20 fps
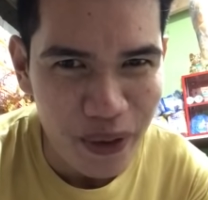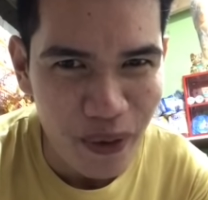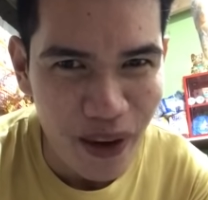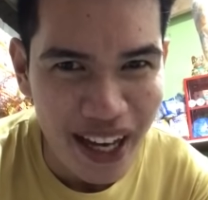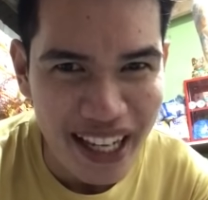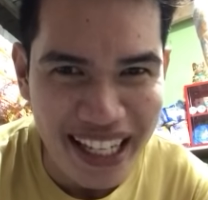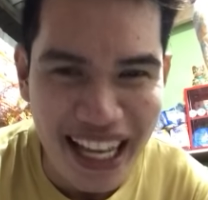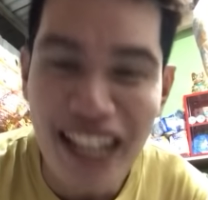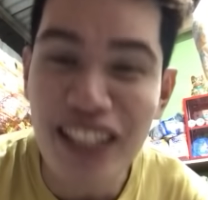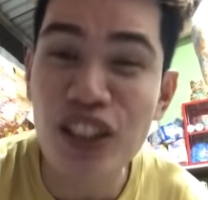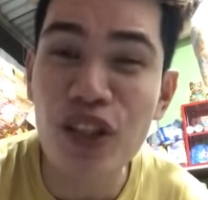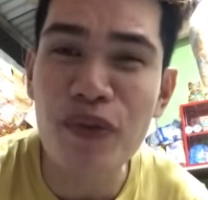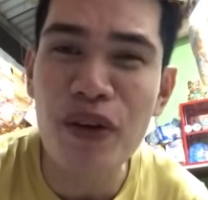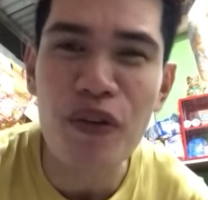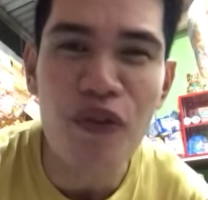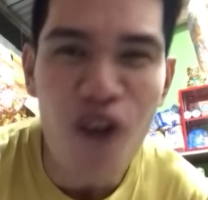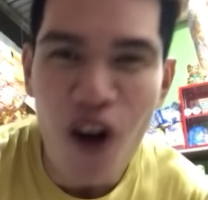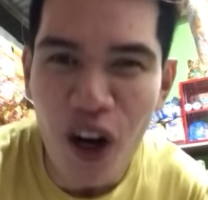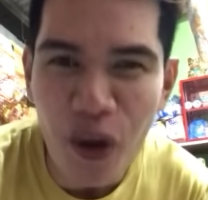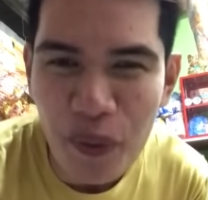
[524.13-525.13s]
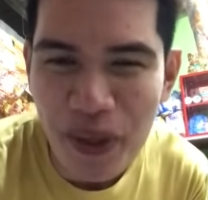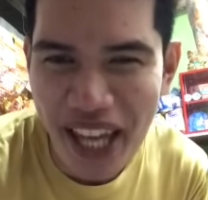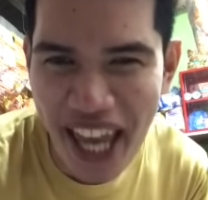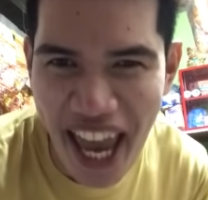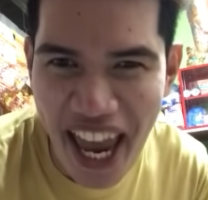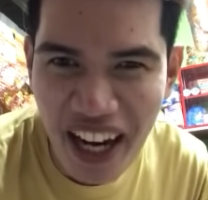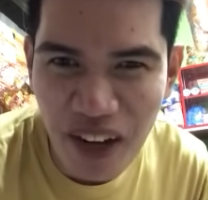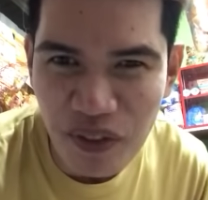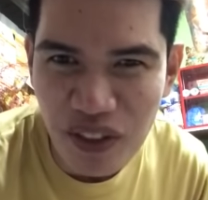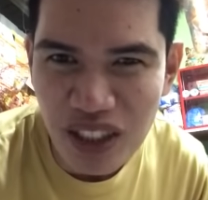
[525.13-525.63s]
Ayan. So, before we
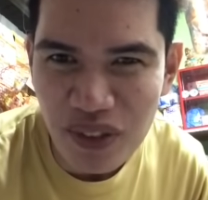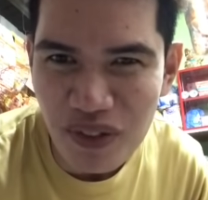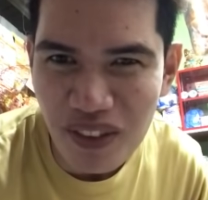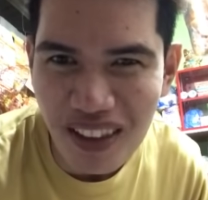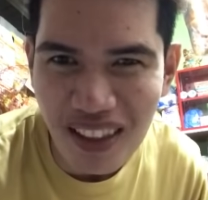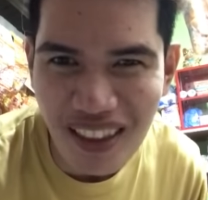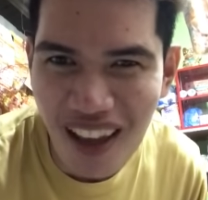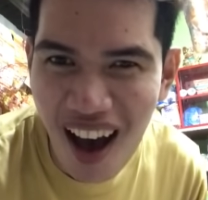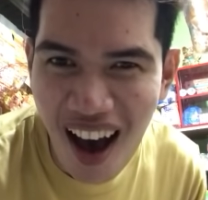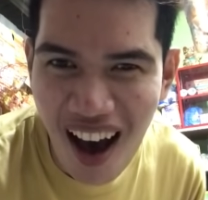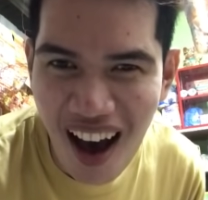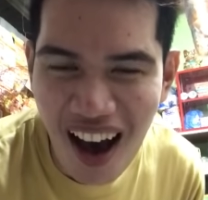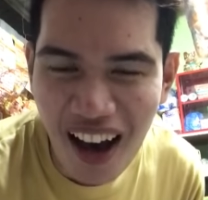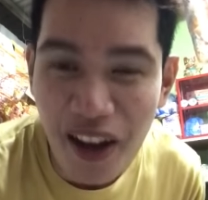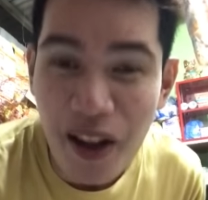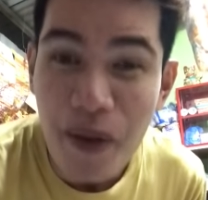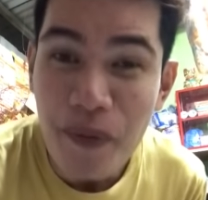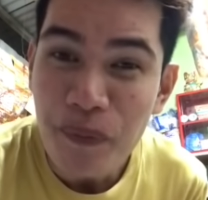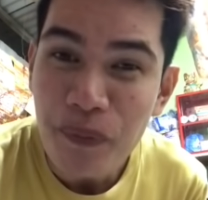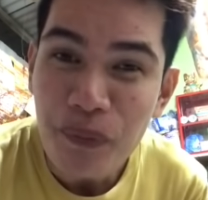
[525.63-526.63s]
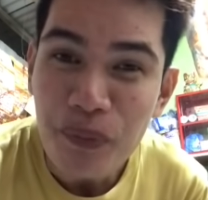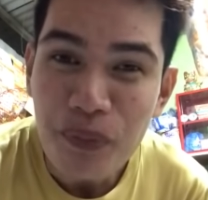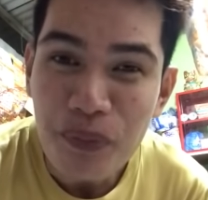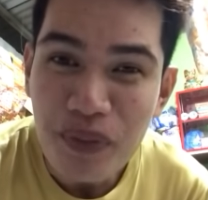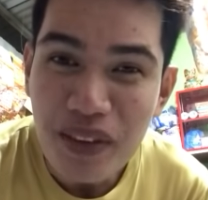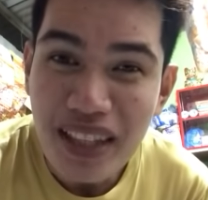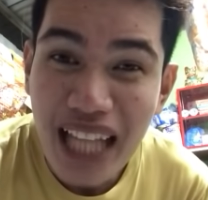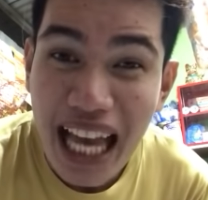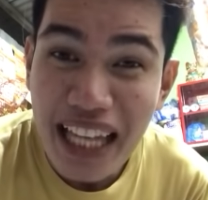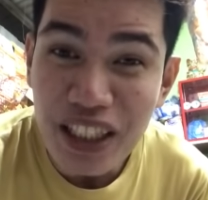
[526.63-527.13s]
end up this vlog,
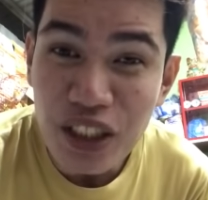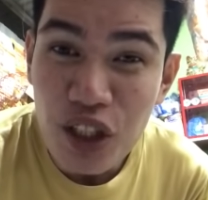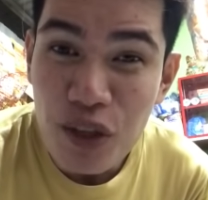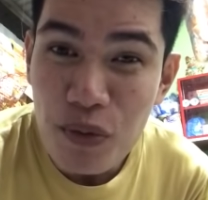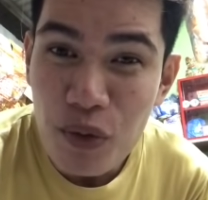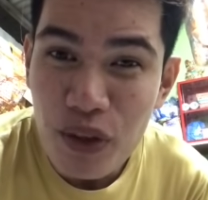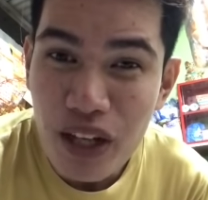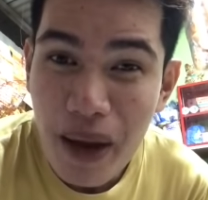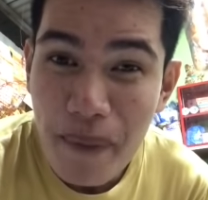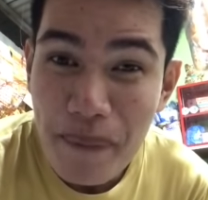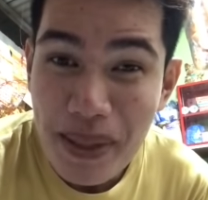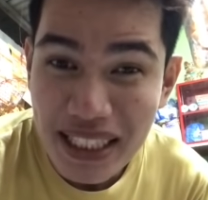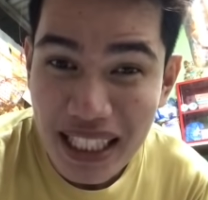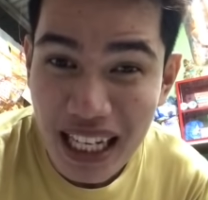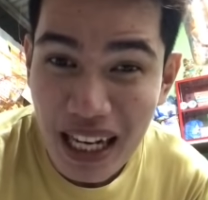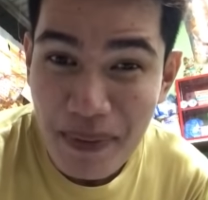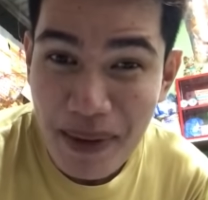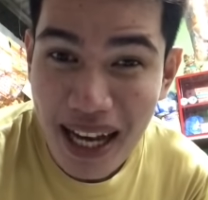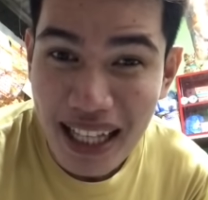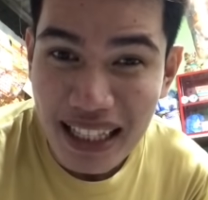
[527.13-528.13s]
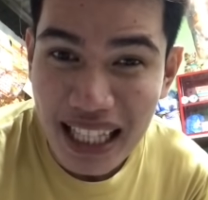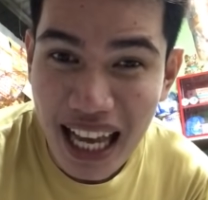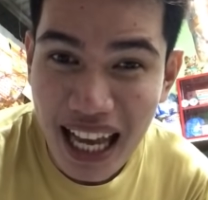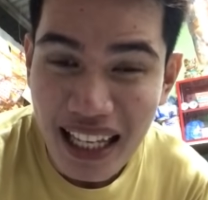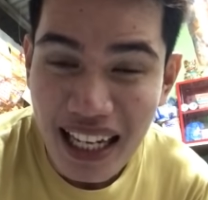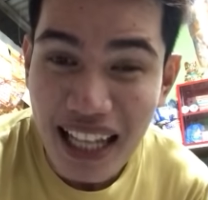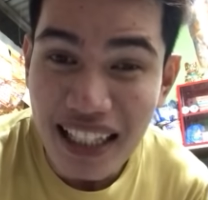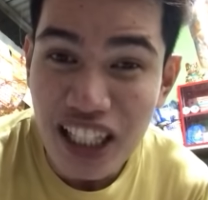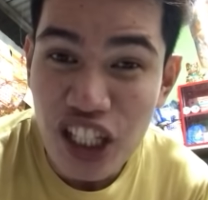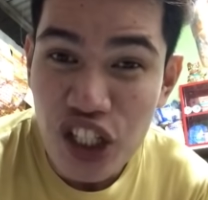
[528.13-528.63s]
Nais ko munang pasalamatan
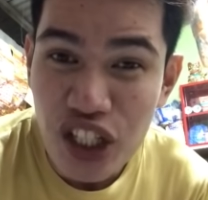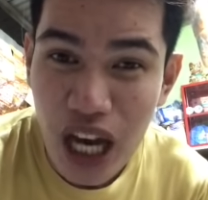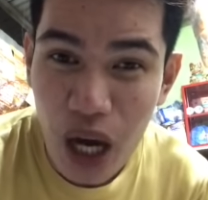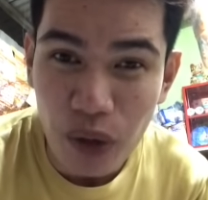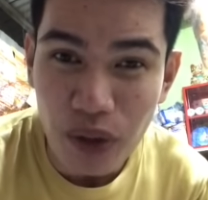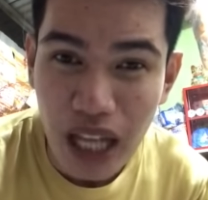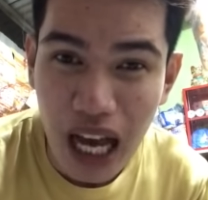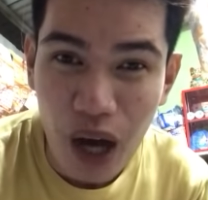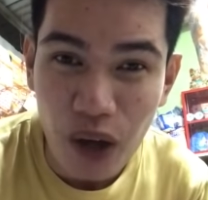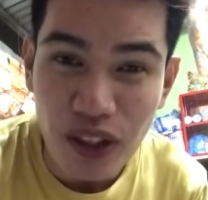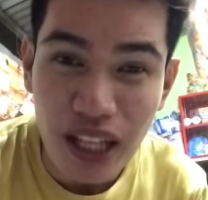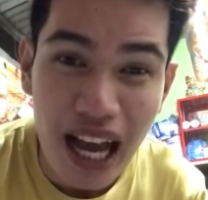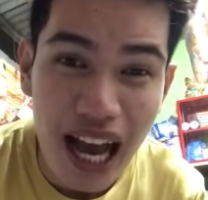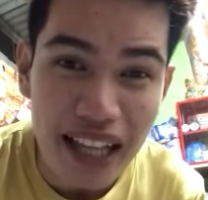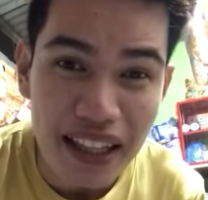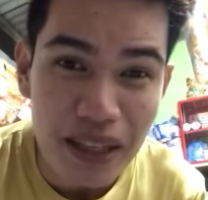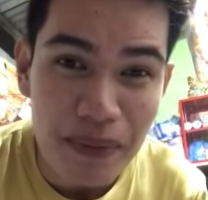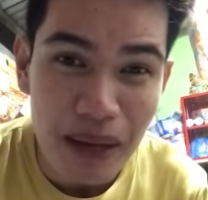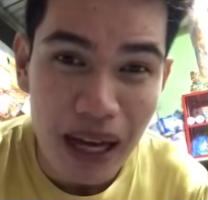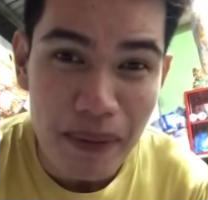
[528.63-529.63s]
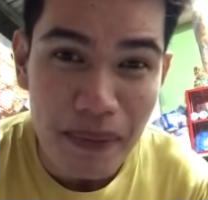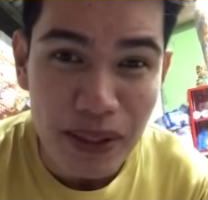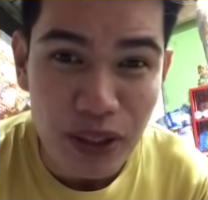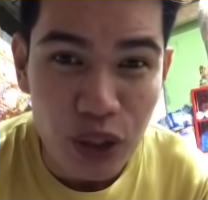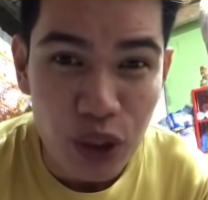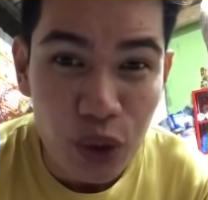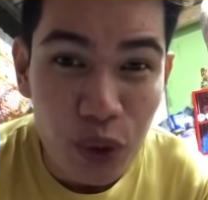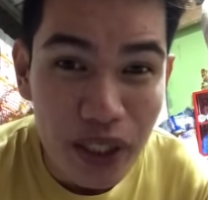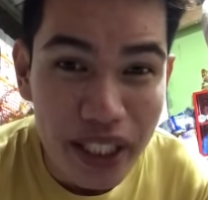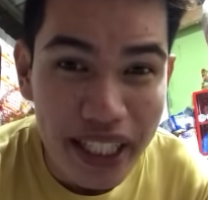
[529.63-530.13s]
at i-shoutout ang ating mga
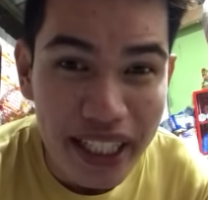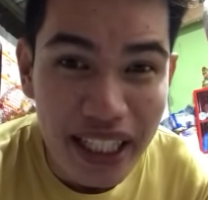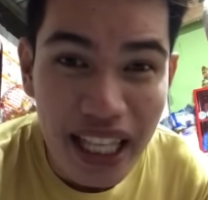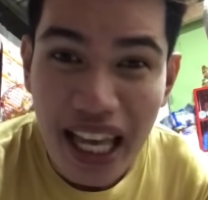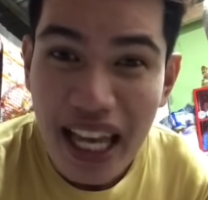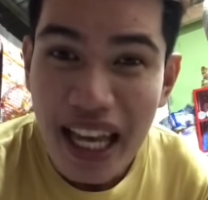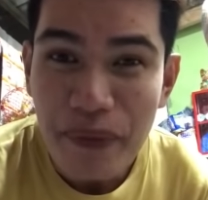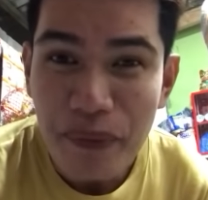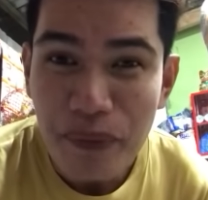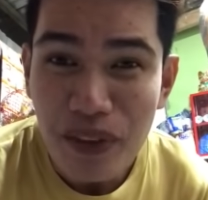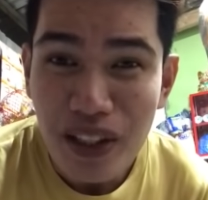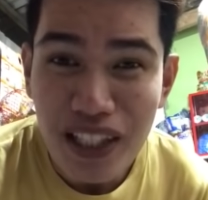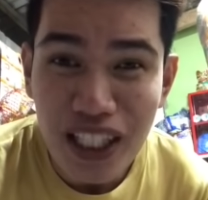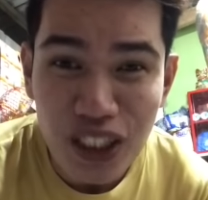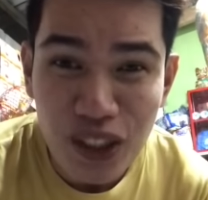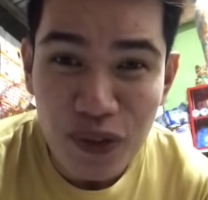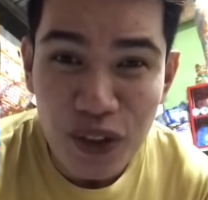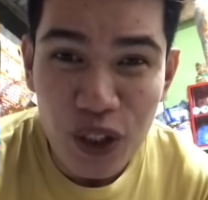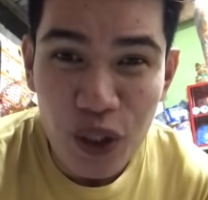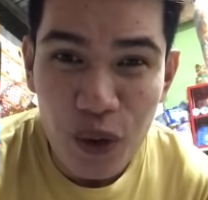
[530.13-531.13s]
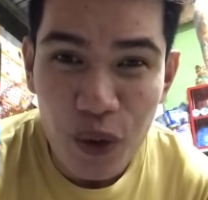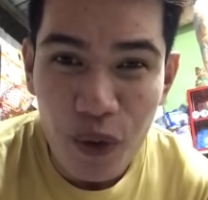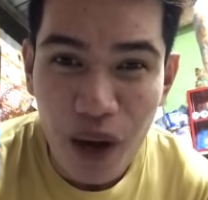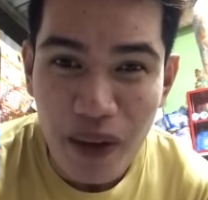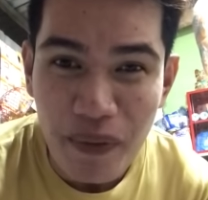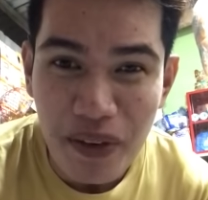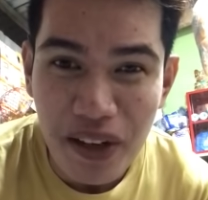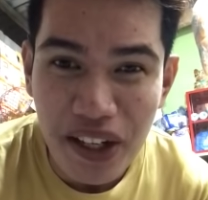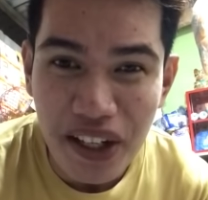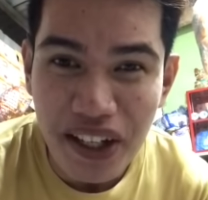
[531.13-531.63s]
masusugid na
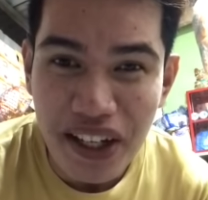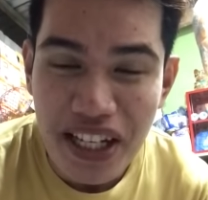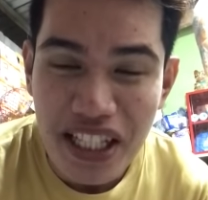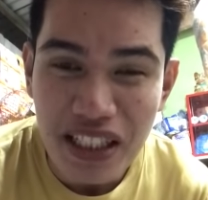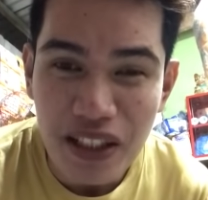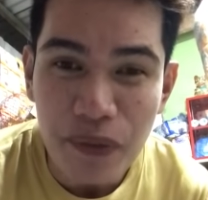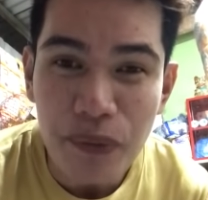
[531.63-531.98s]
subscribers.